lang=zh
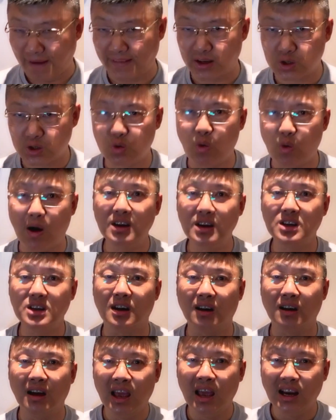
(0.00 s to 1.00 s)
的传承，
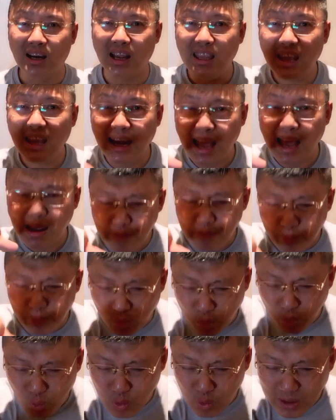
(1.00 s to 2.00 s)
人家连
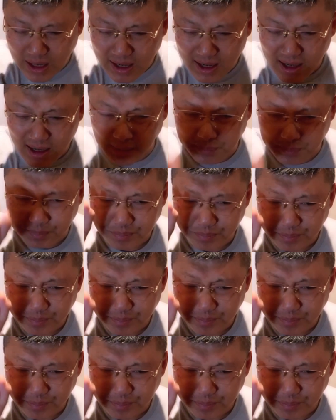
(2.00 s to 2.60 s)
铺这个